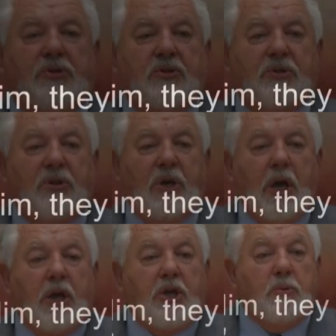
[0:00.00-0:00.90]
–
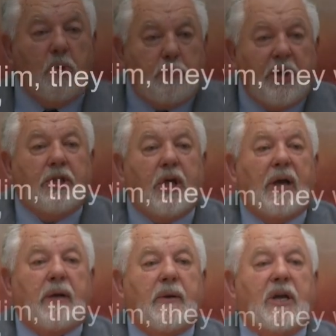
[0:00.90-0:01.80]
Ему
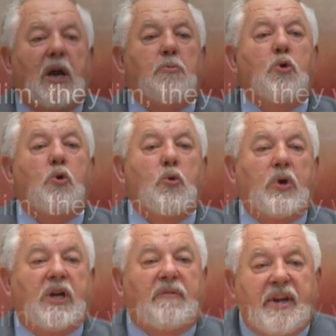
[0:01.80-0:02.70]
было кому
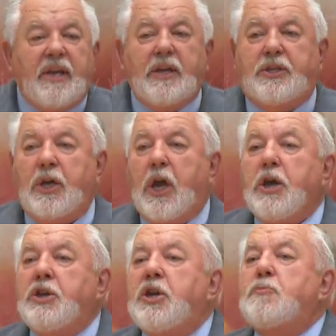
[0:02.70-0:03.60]
говорить,
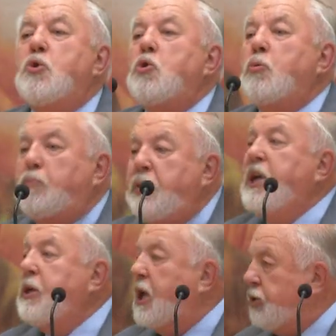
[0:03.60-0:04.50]
ему
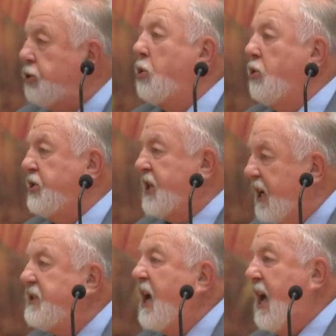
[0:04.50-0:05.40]
было что
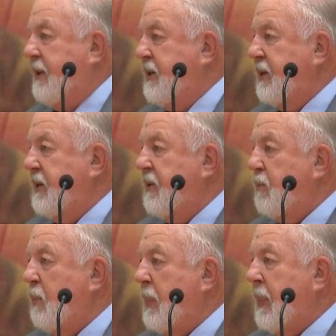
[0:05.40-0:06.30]
сказать.
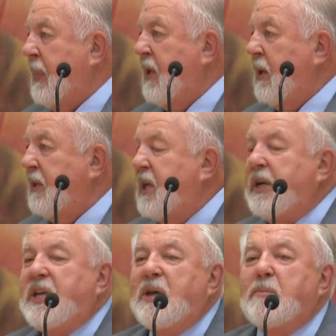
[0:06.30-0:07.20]

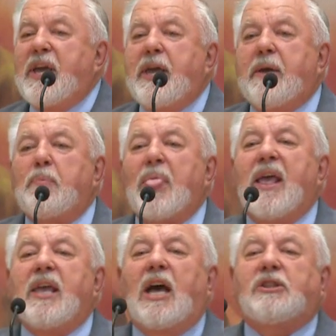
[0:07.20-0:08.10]
Дорогие мои,
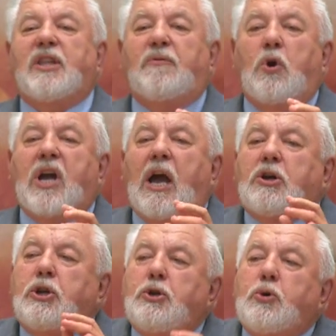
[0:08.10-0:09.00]
и от того, как
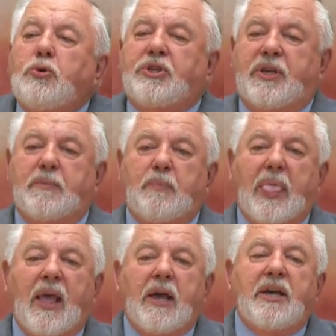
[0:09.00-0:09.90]
люди
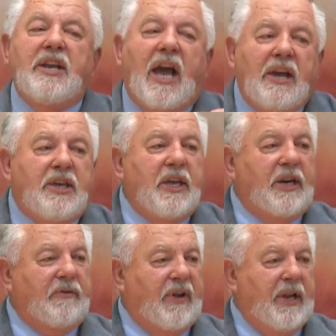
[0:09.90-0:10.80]

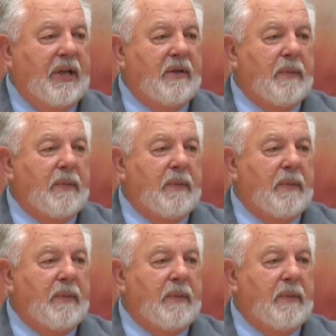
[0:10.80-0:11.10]
реагировали